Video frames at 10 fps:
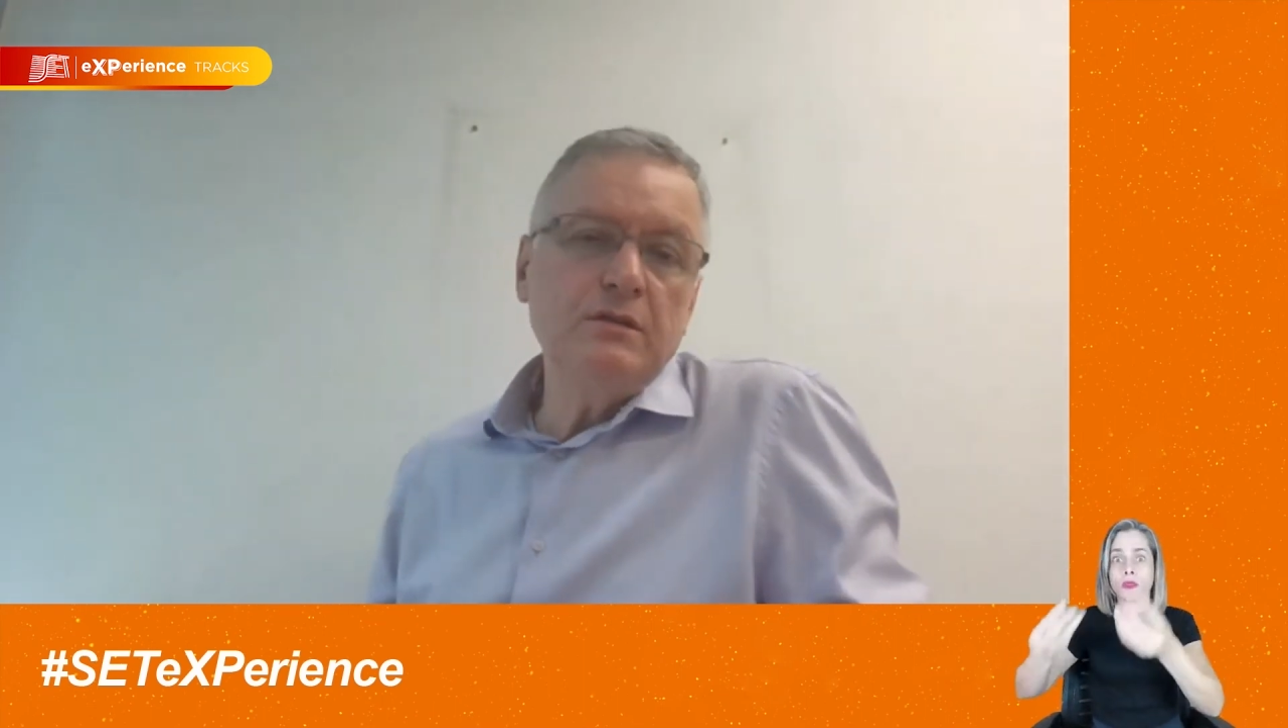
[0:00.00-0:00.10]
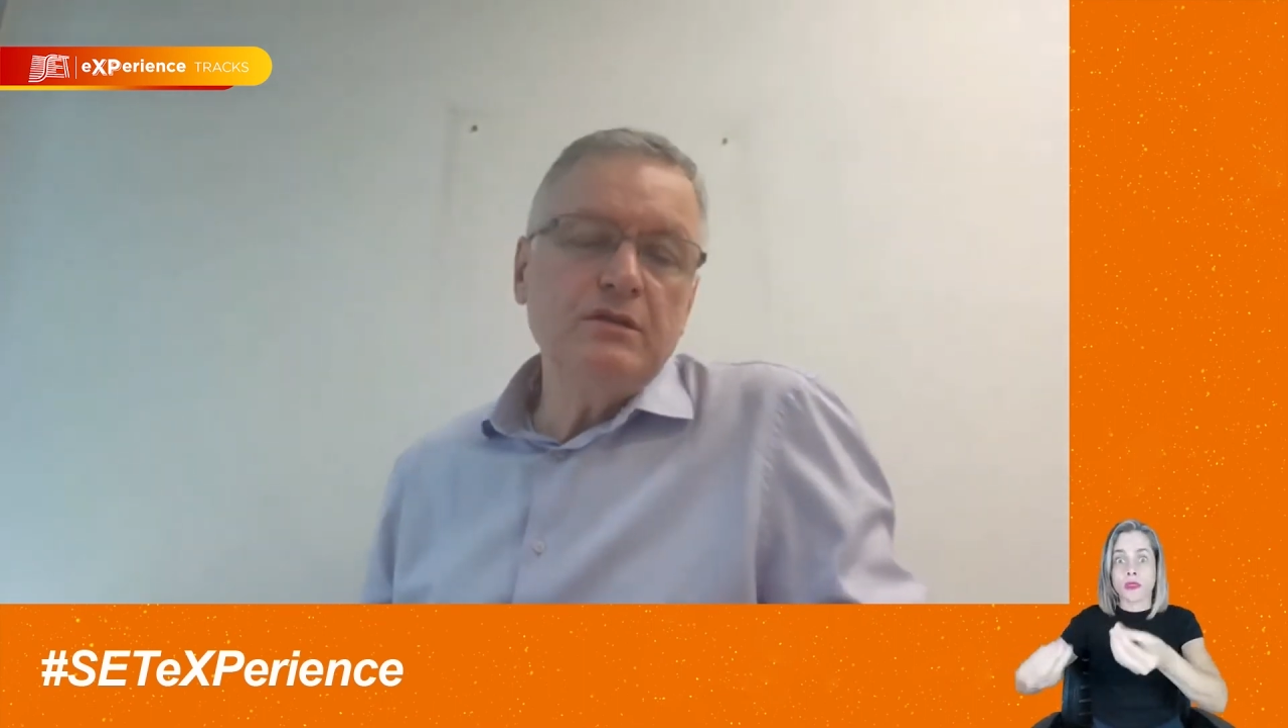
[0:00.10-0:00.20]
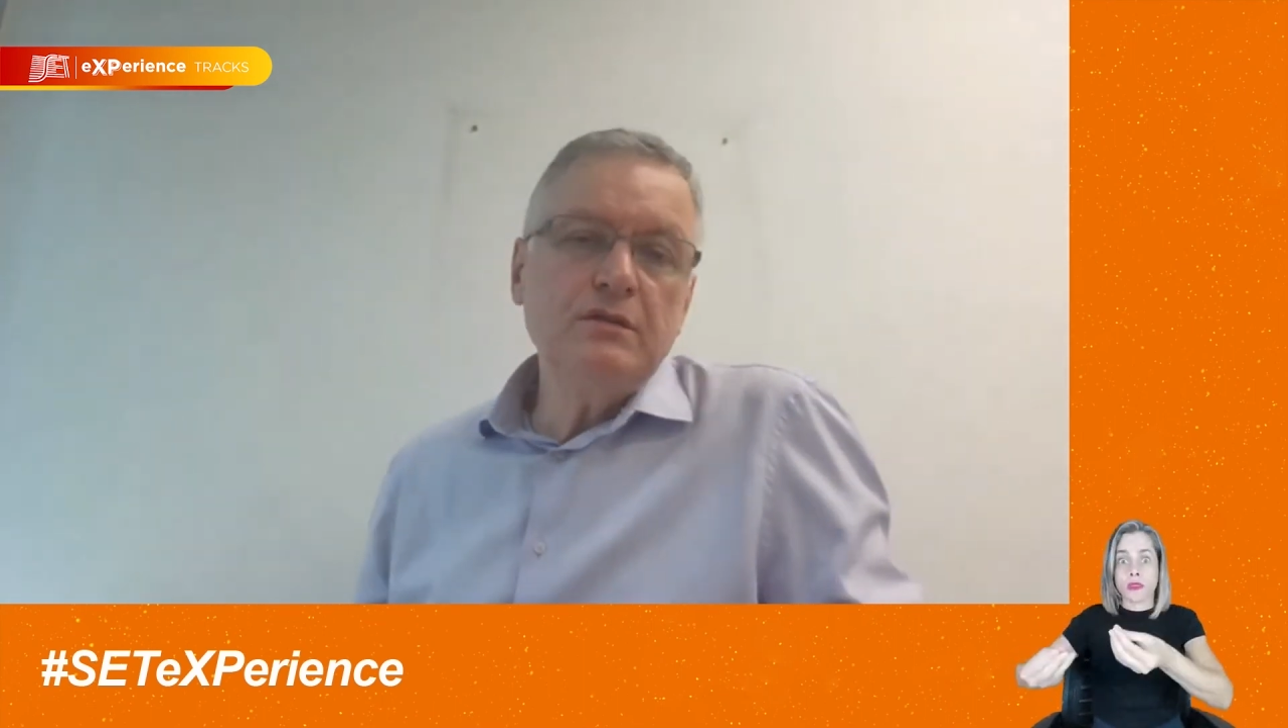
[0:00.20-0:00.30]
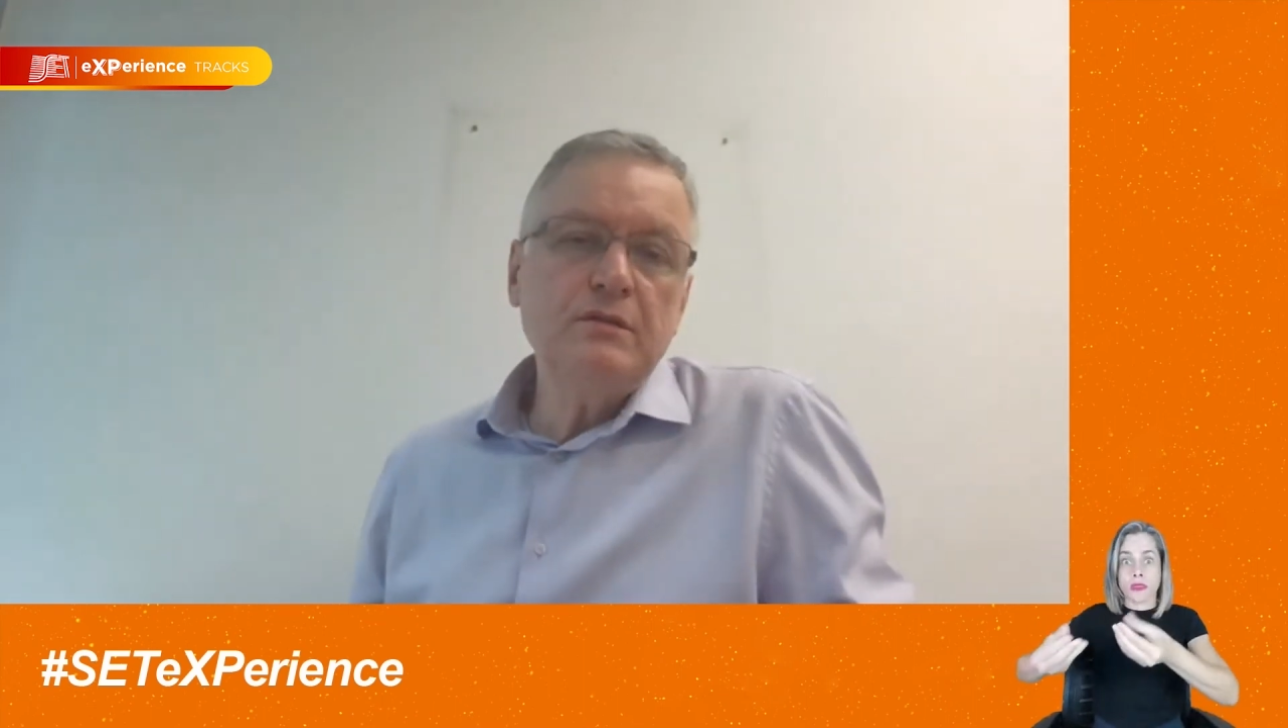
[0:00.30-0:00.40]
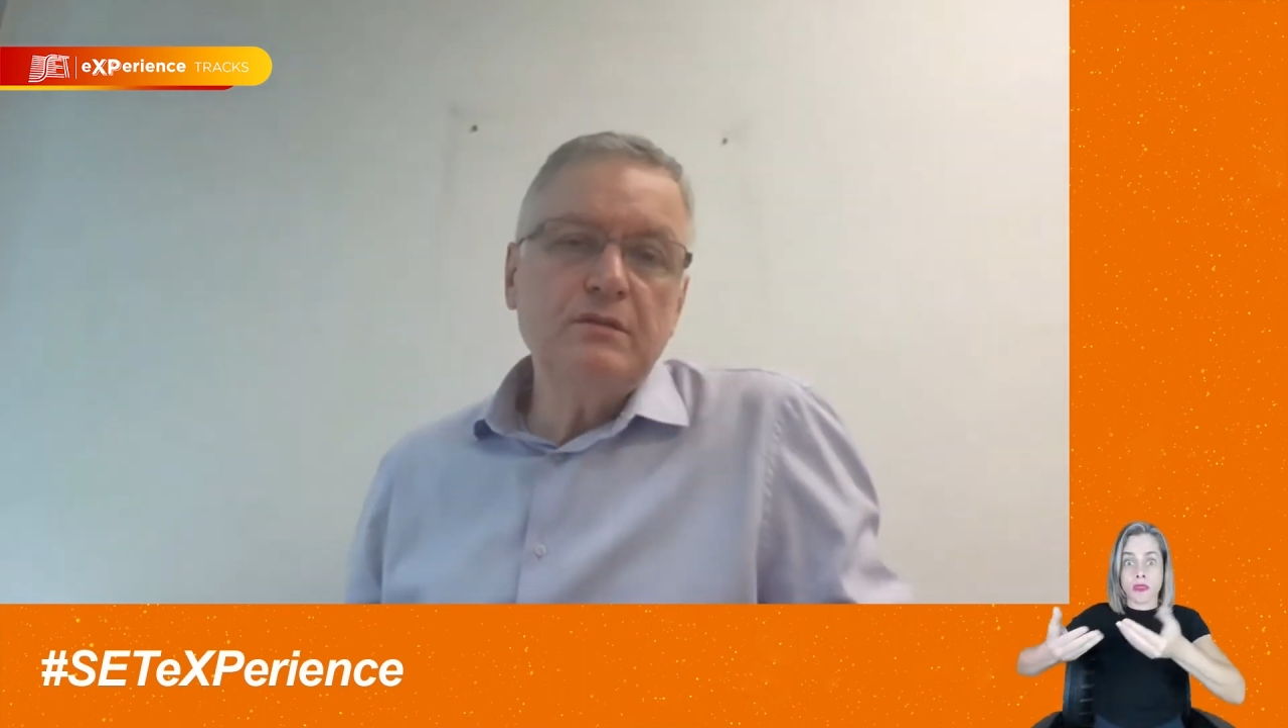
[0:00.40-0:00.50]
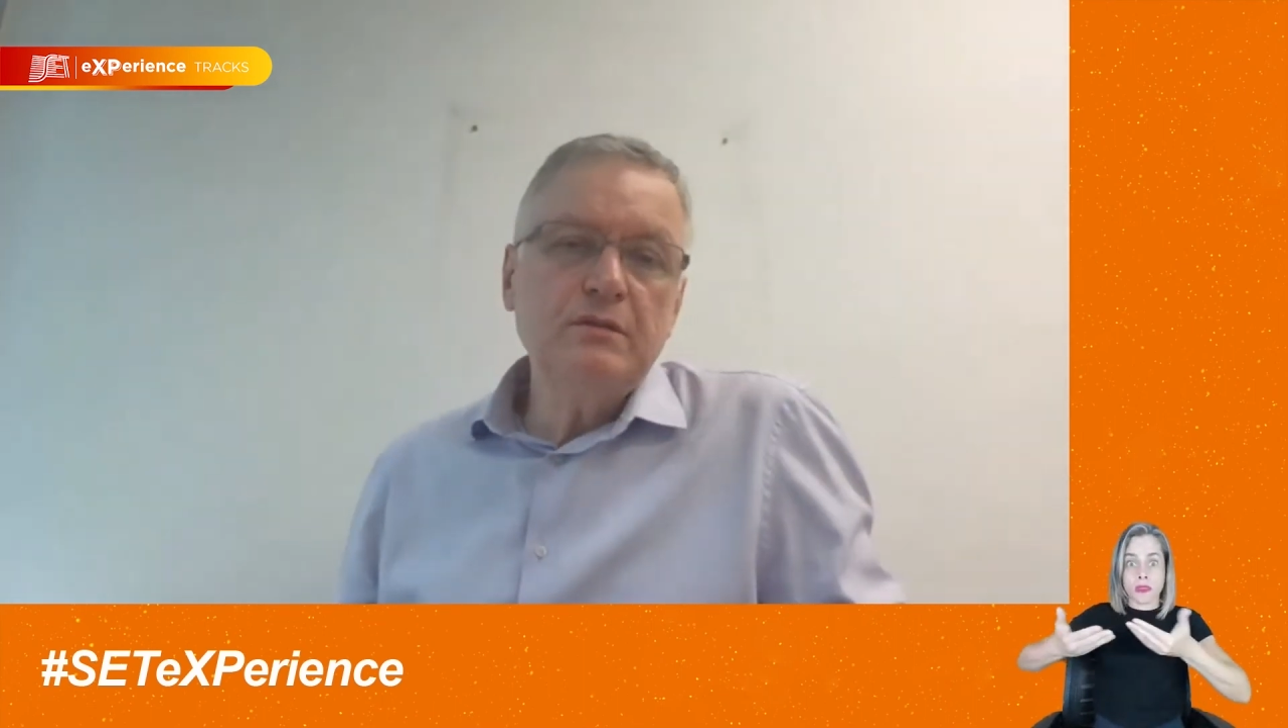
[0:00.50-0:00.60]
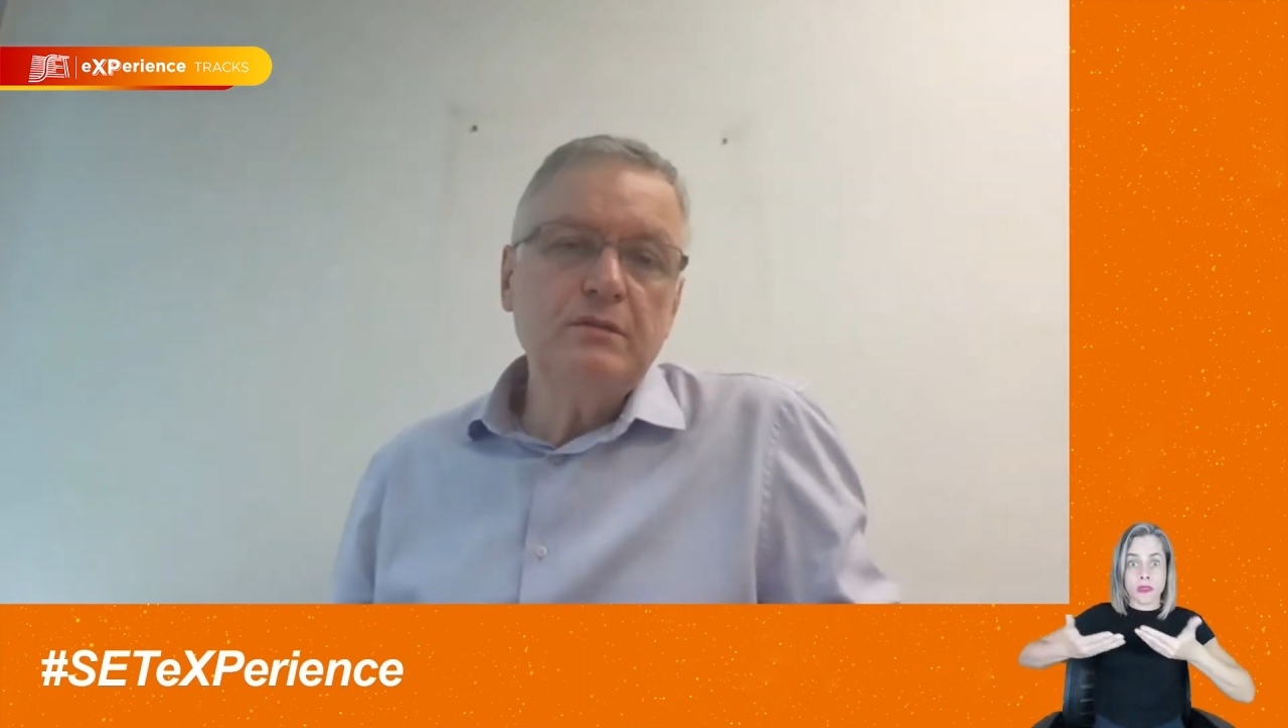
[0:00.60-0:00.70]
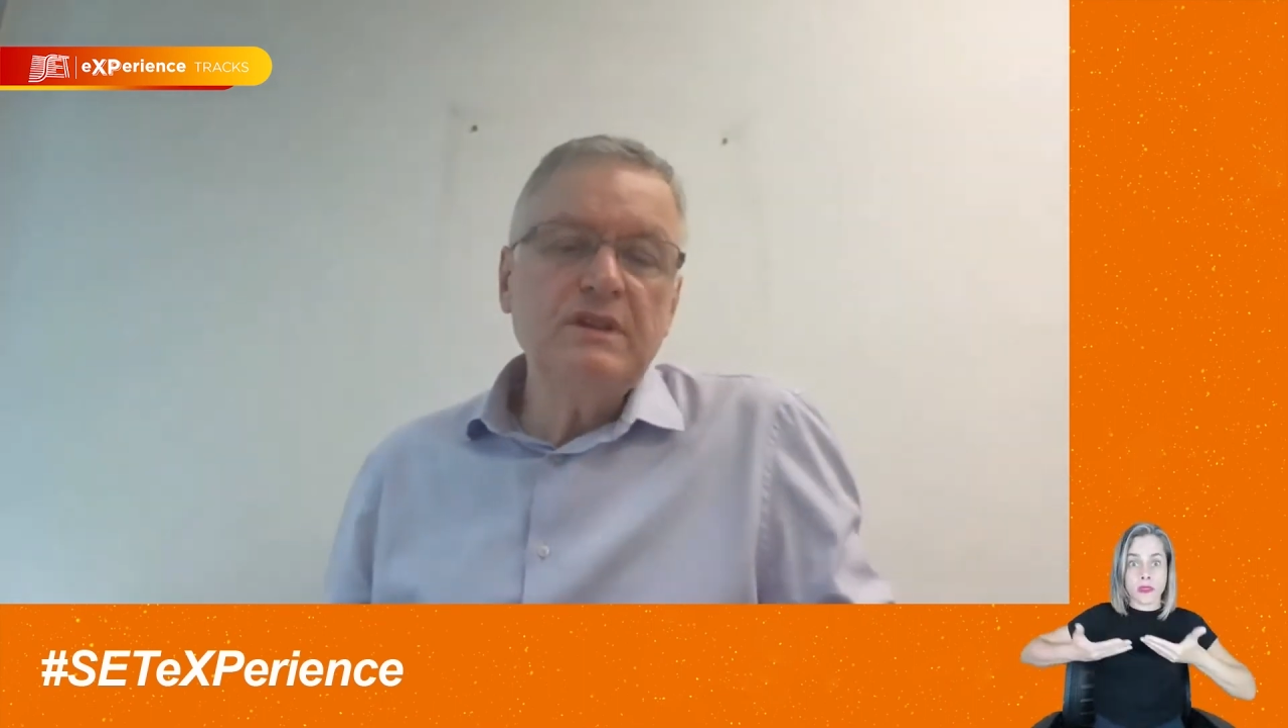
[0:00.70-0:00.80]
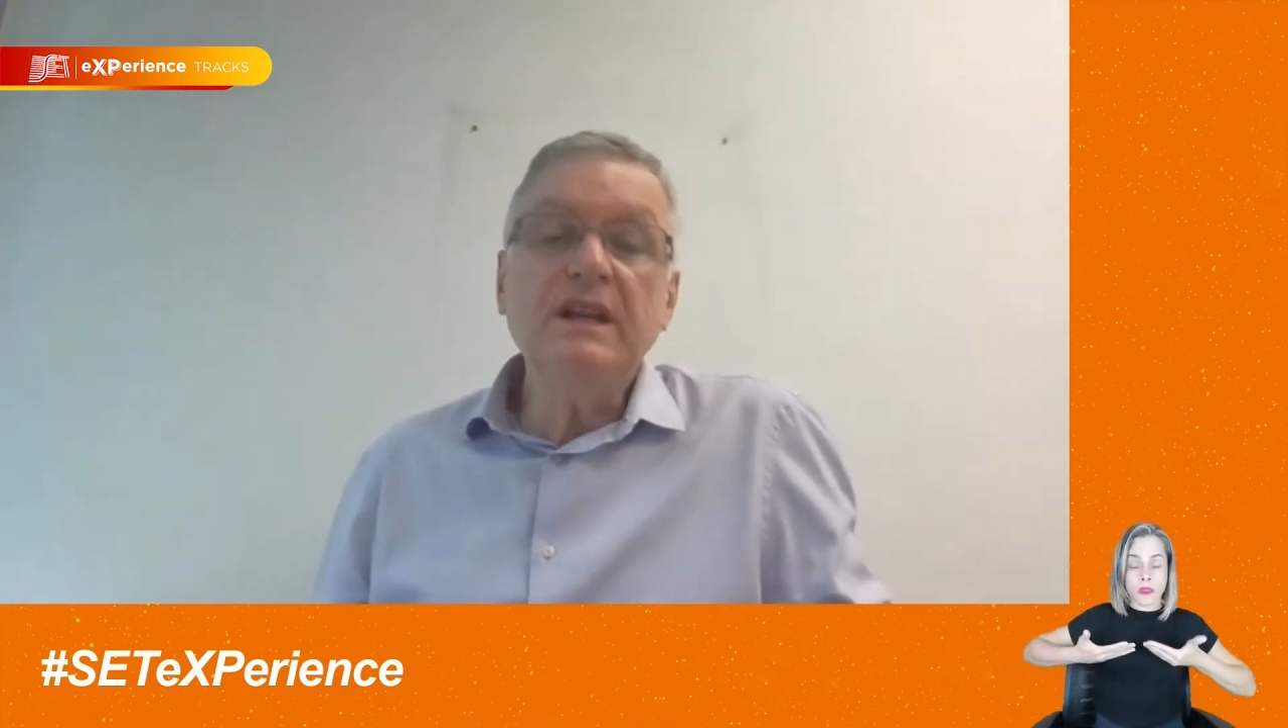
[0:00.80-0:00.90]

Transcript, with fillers: os, os,